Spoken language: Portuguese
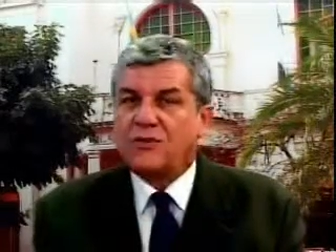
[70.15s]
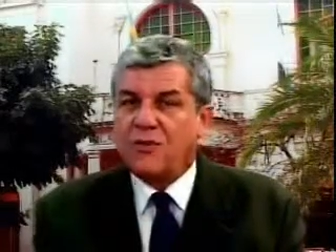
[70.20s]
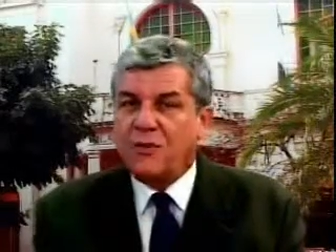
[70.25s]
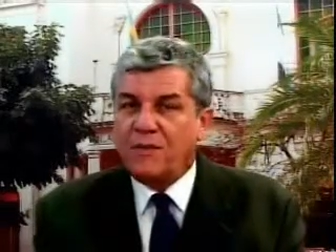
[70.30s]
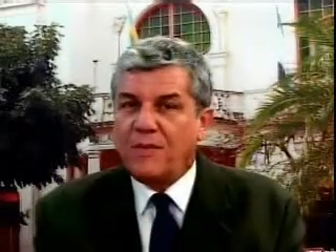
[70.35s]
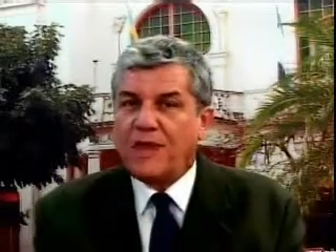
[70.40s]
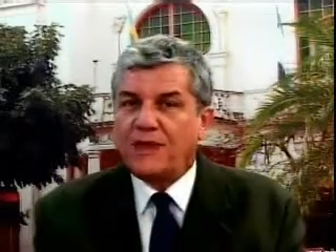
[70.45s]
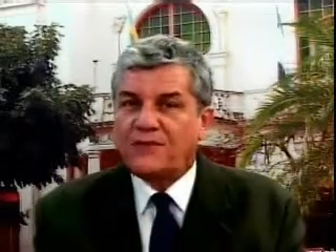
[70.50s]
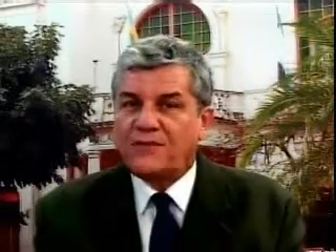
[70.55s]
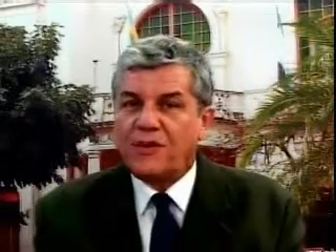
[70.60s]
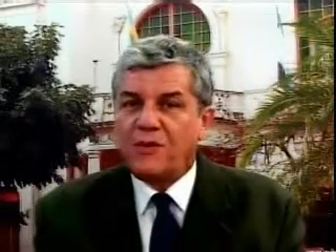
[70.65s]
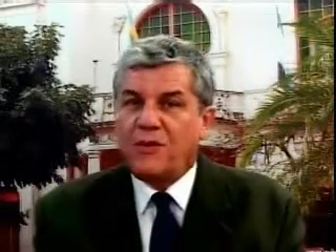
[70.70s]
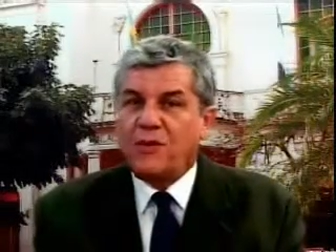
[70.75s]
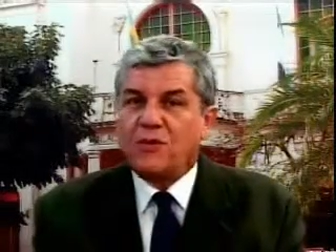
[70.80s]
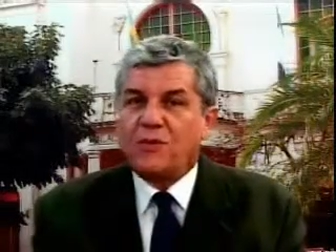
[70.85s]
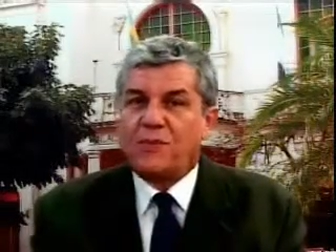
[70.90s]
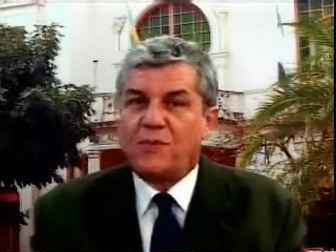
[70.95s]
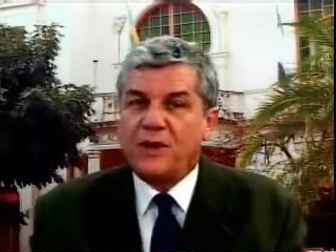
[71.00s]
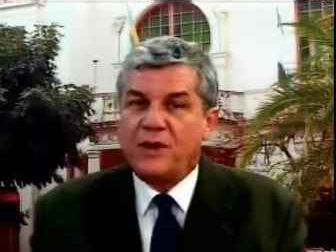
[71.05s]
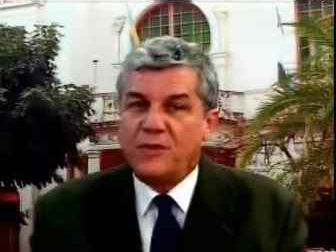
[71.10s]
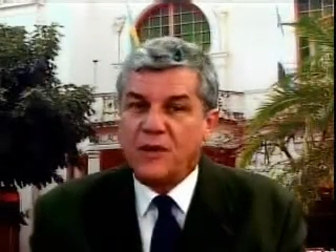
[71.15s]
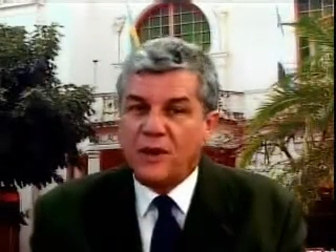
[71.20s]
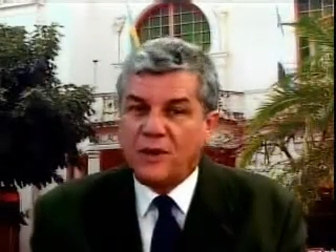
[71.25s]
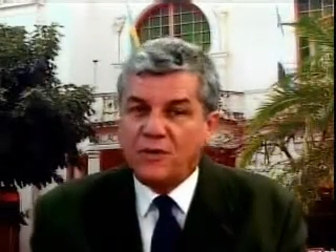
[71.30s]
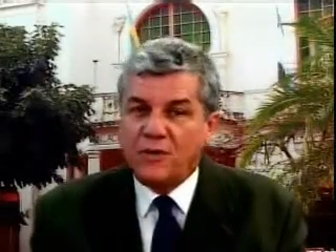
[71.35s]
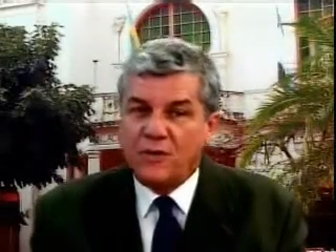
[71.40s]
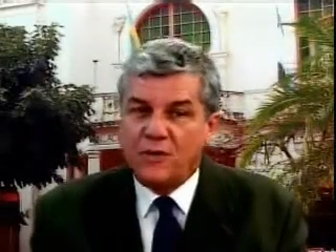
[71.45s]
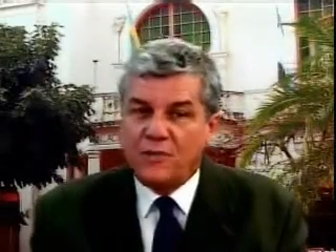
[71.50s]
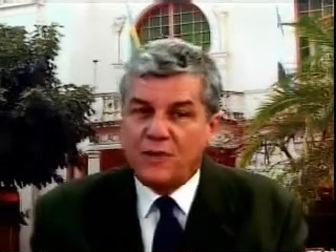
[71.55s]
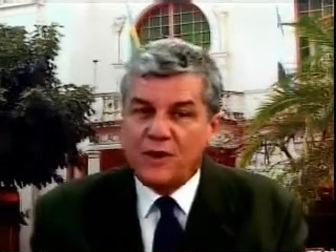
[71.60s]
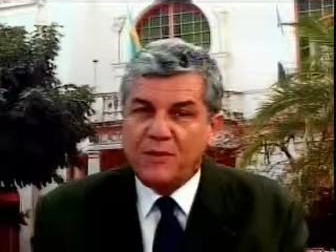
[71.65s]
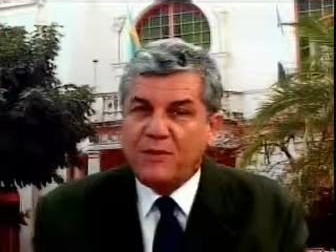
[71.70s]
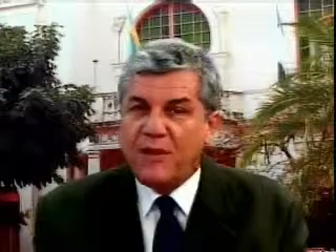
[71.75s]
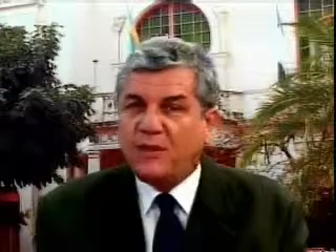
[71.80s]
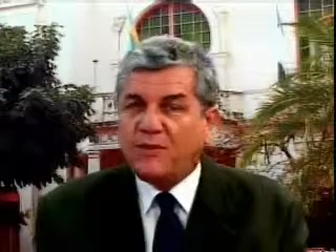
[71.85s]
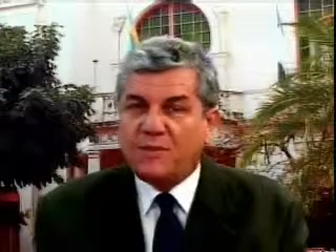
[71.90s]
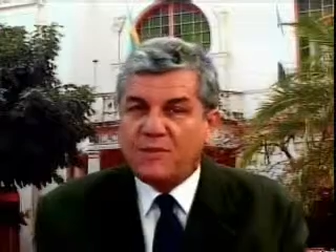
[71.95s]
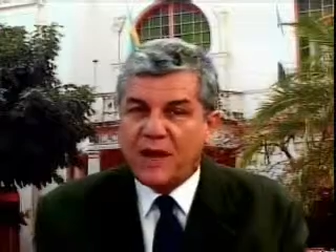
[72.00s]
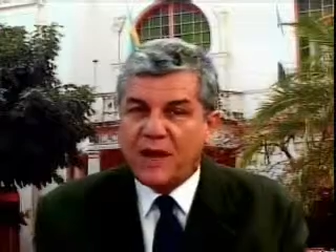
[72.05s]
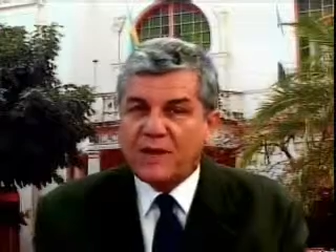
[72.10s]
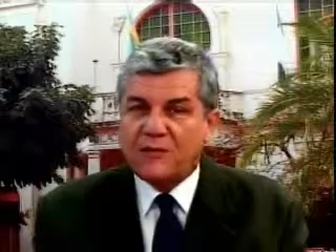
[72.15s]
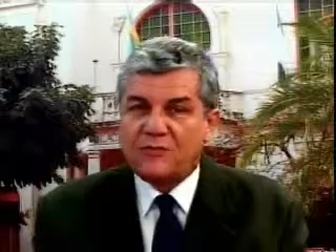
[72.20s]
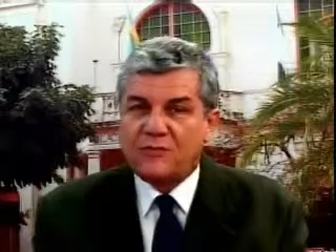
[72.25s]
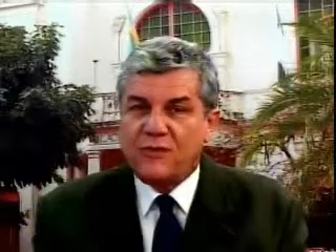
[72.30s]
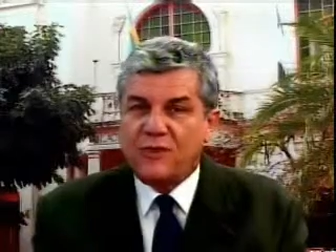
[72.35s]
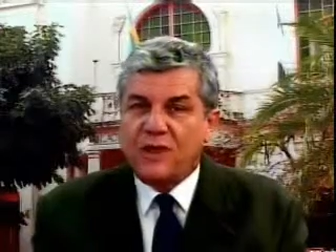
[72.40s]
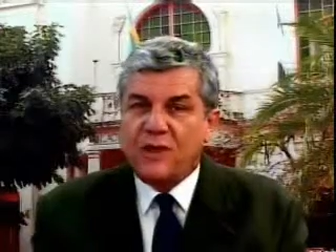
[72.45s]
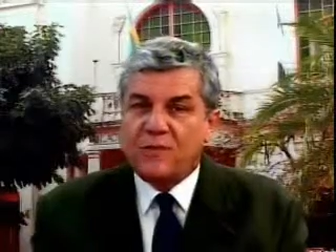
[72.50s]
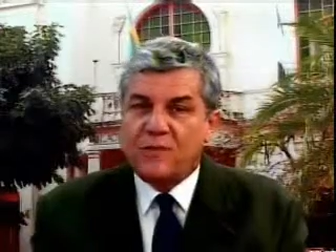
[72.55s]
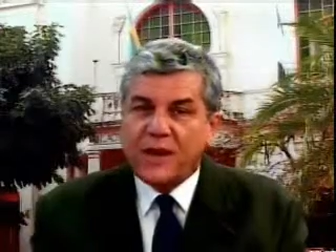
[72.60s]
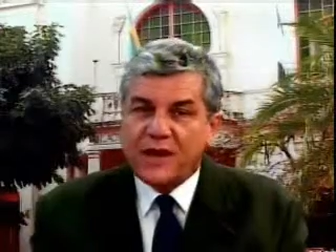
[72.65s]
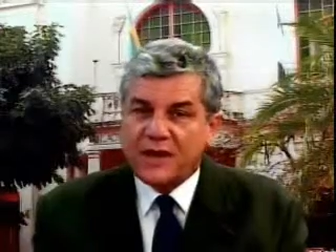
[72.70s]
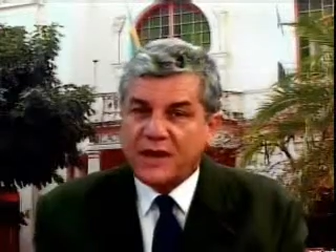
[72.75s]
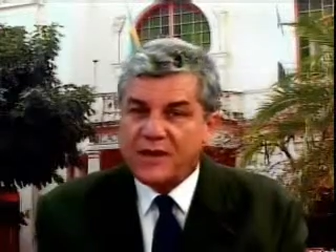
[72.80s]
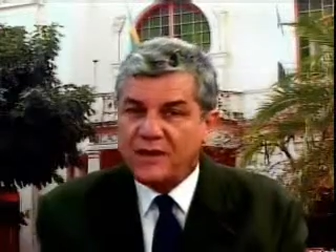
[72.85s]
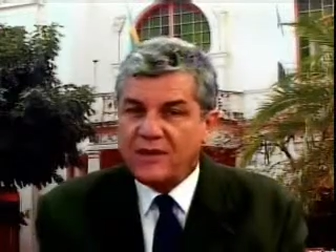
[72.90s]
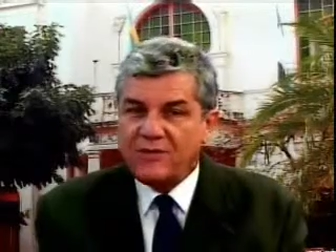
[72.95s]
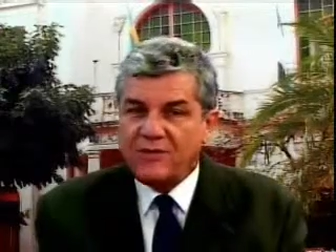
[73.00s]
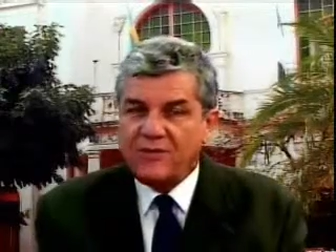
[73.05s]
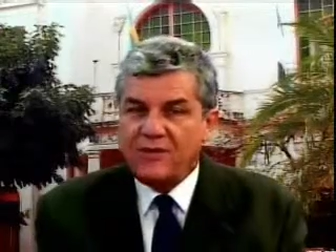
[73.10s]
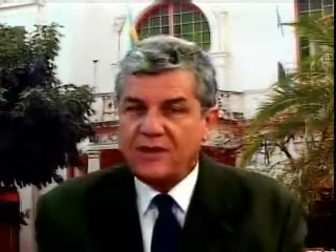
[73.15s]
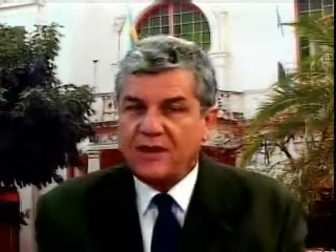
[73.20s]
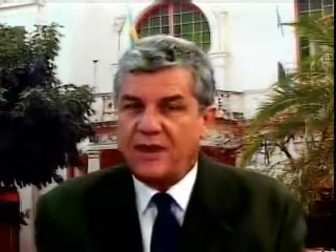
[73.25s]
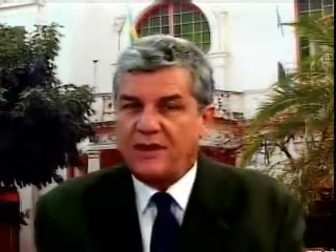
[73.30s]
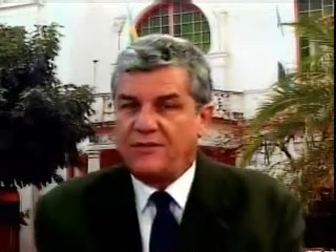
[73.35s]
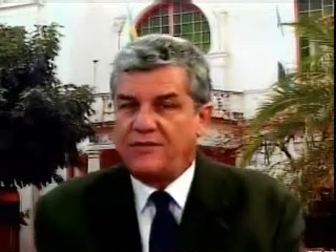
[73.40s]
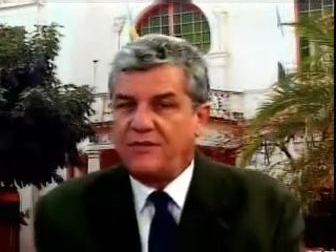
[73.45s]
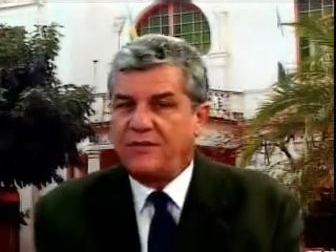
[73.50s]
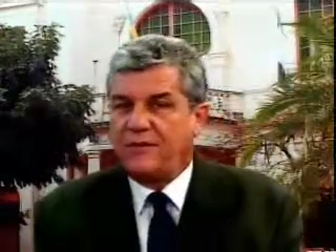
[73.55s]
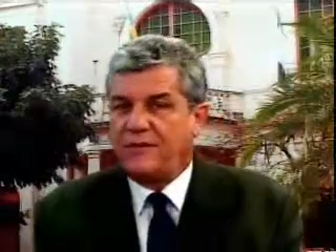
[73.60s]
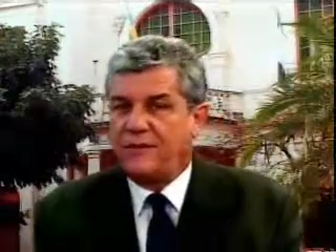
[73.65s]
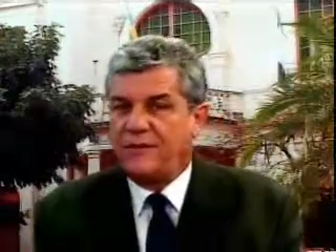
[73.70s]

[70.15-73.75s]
e começa o primeiro, o primeiro passo para a criatividade.